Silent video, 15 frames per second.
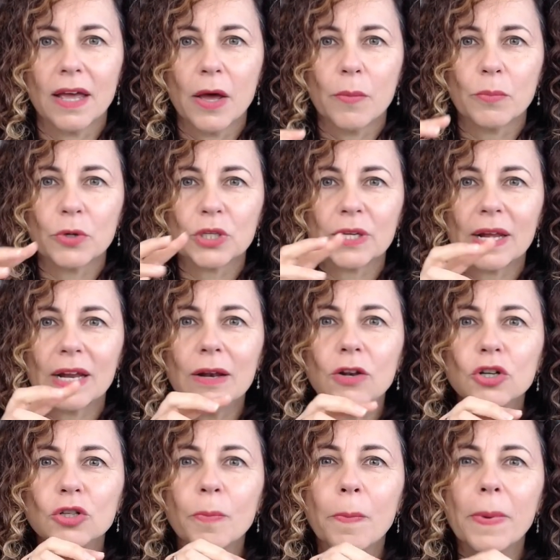pues
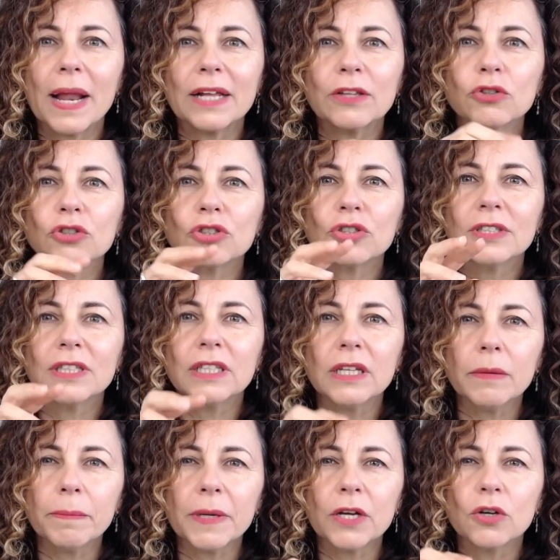los platos
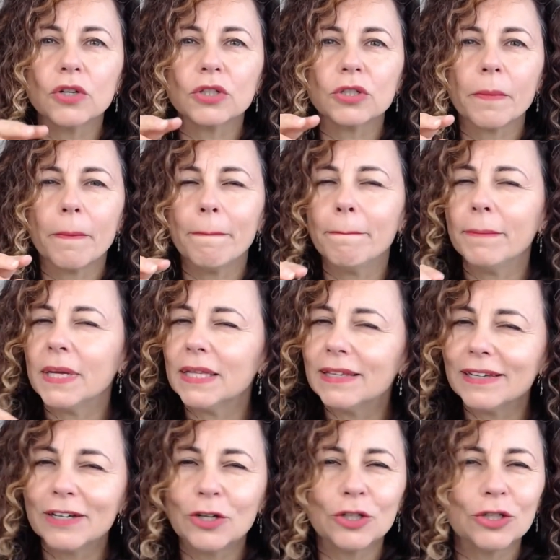típicos,
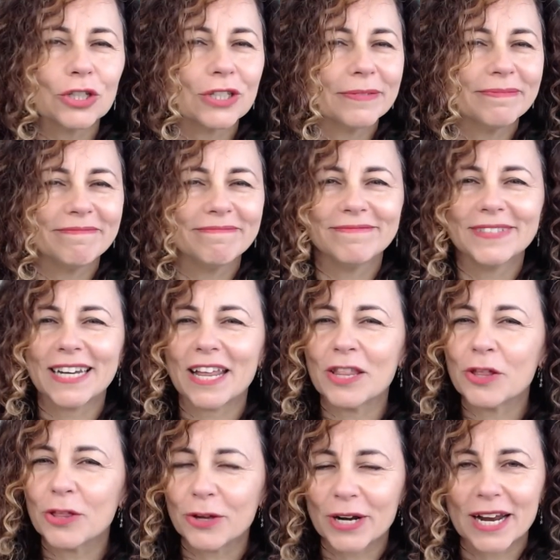míticos,
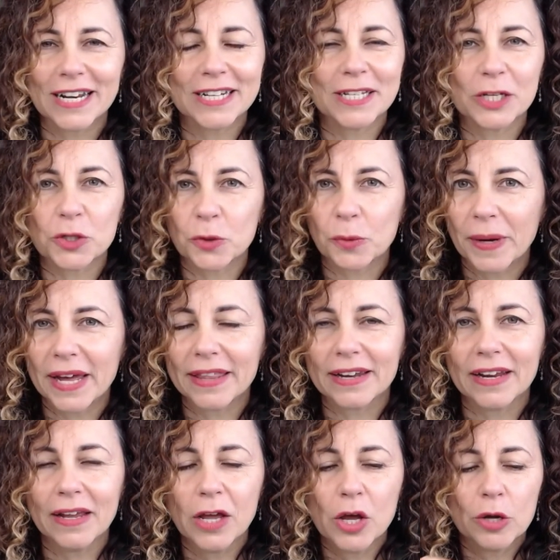tradicionales de su
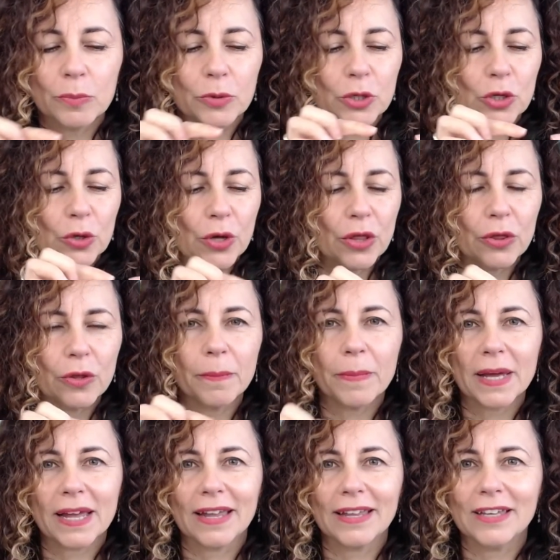madre, pues lo hizo en
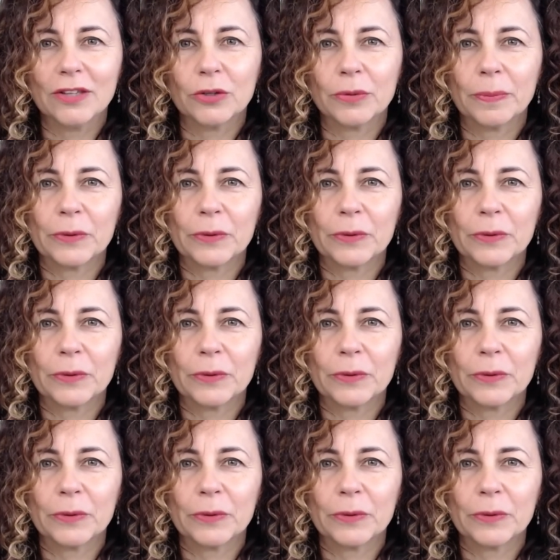pequeñito.